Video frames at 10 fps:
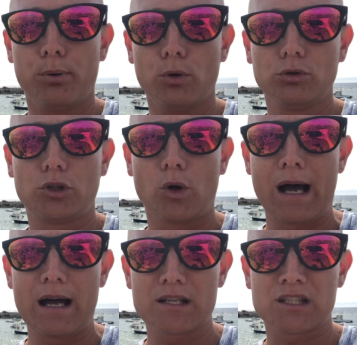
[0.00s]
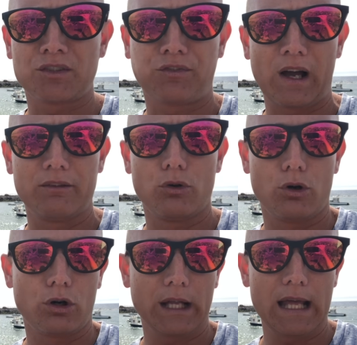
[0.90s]
Punto a
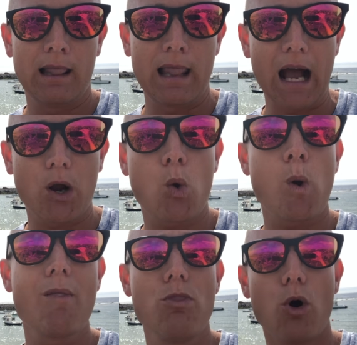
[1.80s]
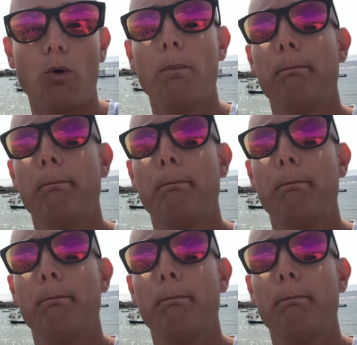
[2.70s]
sfavore, l'acqua non